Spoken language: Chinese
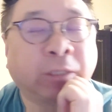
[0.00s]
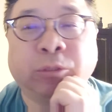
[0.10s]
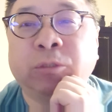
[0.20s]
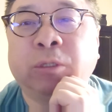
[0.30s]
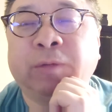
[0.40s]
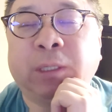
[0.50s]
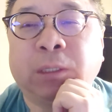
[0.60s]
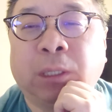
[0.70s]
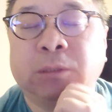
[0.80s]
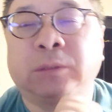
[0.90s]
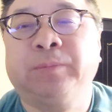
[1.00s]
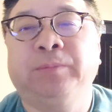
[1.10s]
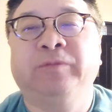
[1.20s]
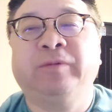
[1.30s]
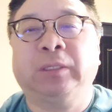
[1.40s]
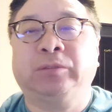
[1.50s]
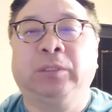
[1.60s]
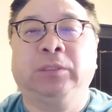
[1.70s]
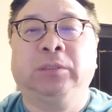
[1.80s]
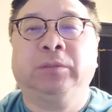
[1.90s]
法学学位啊，就是法
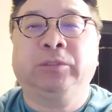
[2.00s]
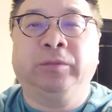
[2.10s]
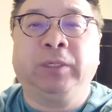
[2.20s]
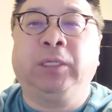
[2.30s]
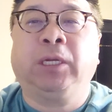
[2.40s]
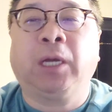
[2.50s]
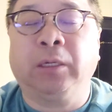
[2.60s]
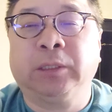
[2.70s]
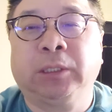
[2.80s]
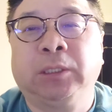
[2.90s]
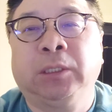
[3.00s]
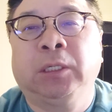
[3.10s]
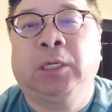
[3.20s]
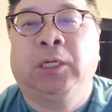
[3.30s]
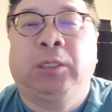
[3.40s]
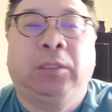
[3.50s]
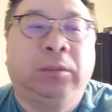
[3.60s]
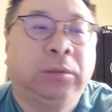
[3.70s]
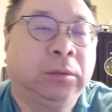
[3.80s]
学学位，也考了这个，呃、